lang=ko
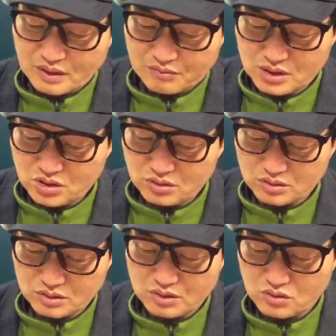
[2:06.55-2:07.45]

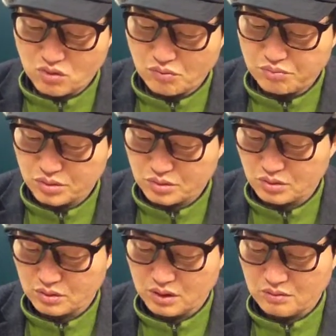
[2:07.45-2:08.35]
민중들을 공포
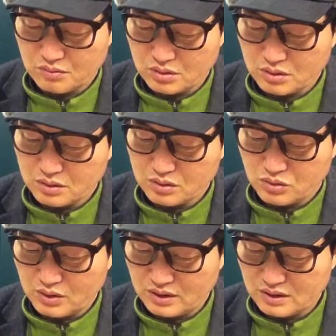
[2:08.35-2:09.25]
속에
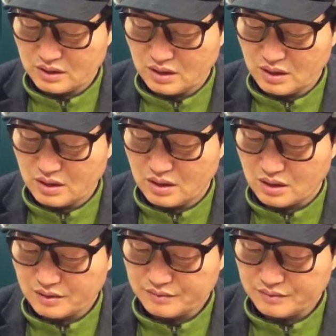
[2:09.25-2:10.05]
몰아넣고 있느냐?